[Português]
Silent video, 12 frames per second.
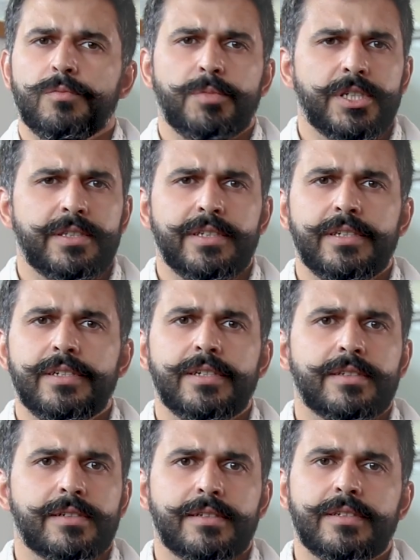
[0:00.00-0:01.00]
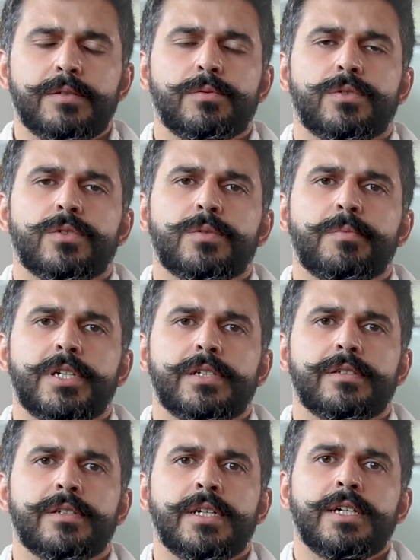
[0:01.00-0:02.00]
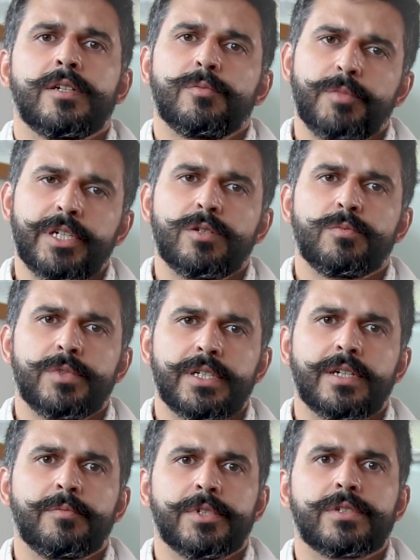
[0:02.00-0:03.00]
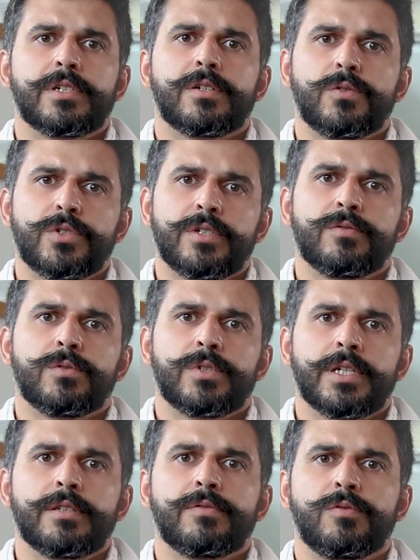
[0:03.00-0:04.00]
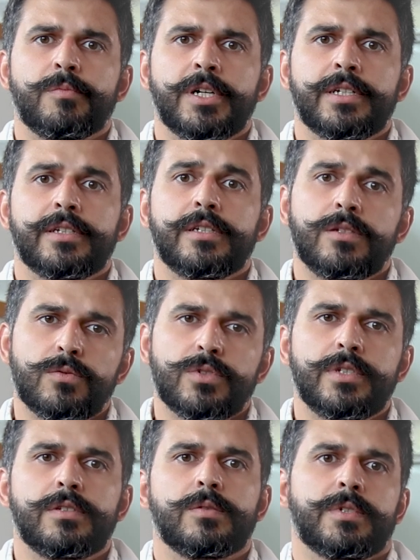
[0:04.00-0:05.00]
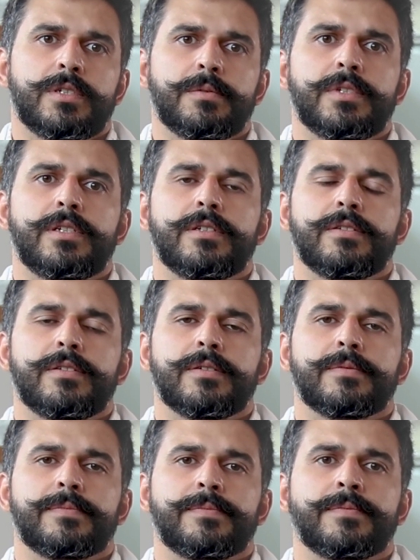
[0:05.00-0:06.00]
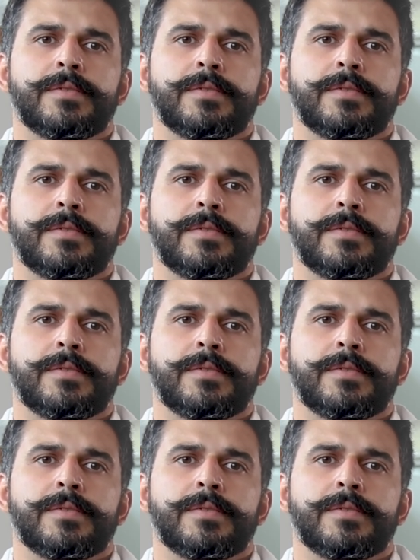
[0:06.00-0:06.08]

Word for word: como pastilhas, adesivos ou sprays, bem como medicamentos que reduzem a vontade de fumar e os sintomas da abstinência.